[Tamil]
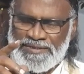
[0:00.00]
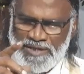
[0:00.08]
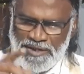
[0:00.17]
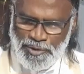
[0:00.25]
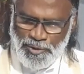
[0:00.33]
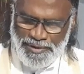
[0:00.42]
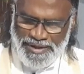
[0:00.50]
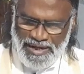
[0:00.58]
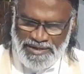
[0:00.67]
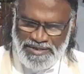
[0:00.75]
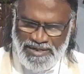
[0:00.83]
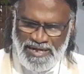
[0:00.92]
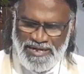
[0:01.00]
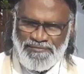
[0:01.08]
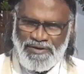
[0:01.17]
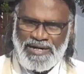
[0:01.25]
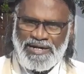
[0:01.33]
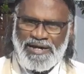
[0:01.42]
தங்களுடைய அன்றாட
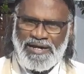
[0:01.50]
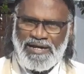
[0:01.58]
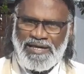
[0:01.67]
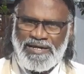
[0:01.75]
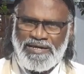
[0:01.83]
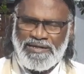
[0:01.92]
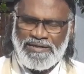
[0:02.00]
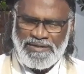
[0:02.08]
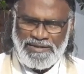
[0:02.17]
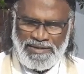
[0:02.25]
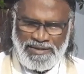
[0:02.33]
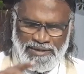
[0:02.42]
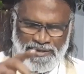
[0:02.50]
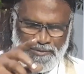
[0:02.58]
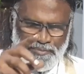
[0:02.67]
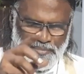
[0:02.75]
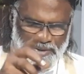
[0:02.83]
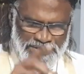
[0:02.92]
வாழ்க்கையில்
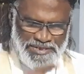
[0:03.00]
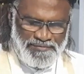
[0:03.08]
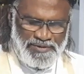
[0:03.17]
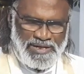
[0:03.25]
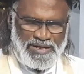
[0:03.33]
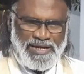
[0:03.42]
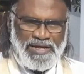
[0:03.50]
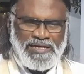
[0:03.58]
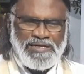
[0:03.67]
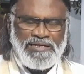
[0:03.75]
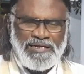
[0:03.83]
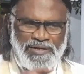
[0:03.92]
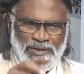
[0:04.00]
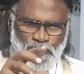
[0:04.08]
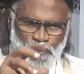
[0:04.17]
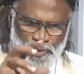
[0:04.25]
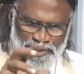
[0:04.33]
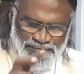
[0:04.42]
மற்றவர்களுக்கு
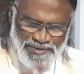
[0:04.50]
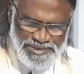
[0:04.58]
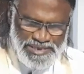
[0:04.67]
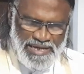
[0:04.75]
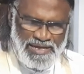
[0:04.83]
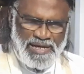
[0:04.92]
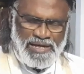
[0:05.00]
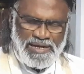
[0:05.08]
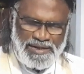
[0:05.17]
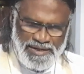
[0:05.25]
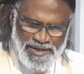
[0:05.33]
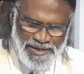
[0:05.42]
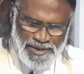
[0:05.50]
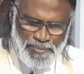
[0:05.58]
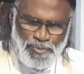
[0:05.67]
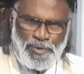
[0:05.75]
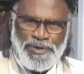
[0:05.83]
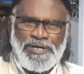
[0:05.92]
உதவி செய்ய
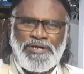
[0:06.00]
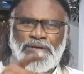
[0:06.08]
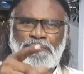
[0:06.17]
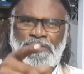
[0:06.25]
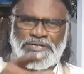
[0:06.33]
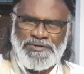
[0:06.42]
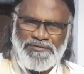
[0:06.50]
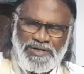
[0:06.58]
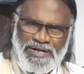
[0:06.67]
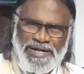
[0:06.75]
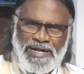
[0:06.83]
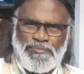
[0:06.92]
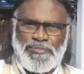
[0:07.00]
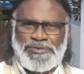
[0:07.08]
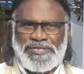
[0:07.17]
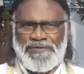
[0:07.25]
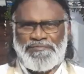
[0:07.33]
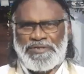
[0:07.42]
எண்ணம் கொண்டு மற்றவர்களை அன்பு
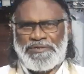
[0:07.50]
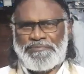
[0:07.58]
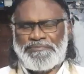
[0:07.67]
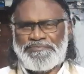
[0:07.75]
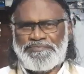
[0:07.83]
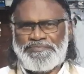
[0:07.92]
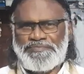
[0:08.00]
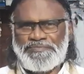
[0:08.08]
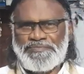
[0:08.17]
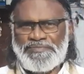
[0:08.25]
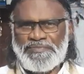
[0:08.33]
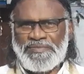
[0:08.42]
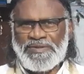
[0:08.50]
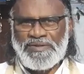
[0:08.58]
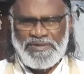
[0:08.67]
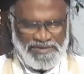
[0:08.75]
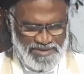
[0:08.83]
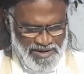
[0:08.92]
செய்வது
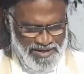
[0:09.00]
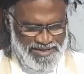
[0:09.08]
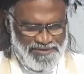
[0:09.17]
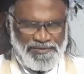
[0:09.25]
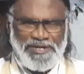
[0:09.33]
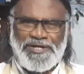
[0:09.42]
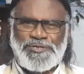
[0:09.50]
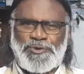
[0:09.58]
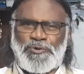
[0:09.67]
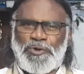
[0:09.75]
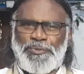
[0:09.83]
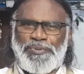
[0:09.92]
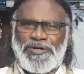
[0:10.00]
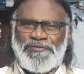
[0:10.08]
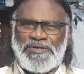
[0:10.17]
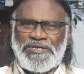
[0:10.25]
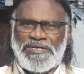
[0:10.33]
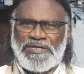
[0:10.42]
ஆண்டவர் இயேசு
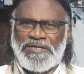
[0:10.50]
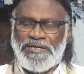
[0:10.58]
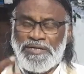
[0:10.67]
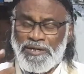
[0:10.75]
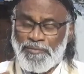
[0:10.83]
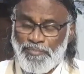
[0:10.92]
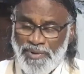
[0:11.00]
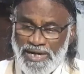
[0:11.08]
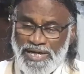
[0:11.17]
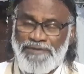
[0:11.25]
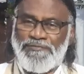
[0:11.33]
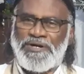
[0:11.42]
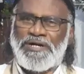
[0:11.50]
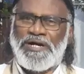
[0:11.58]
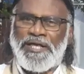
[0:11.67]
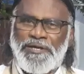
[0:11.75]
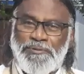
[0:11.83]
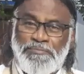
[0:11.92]
குறிப்பிடுவது
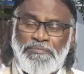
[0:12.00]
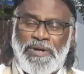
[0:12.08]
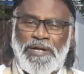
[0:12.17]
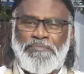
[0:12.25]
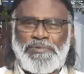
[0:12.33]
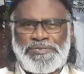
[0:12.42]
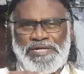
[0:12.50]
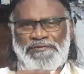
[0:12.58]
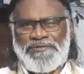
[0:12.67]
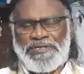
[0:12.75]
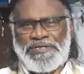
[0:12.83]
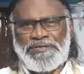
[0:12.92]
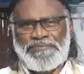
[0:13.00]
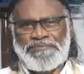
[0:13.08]
பகைவர்களையும் அன்பு செய்வது